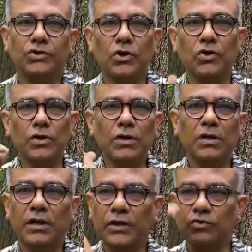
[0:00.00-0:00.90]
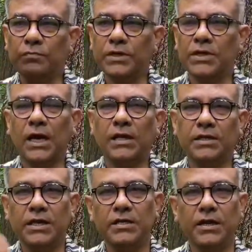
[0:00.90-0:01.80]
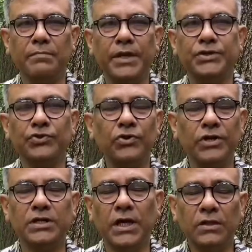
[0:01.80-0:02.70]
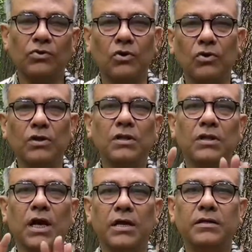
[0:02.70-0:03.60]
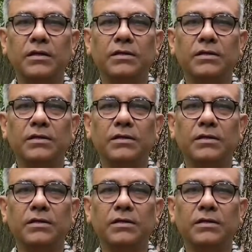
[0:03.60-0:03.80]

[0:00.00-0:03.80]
যখন এই উদ্ভিদটা ধীরে ধীরে ম্যাচিউর হয়ে যায় তখন তার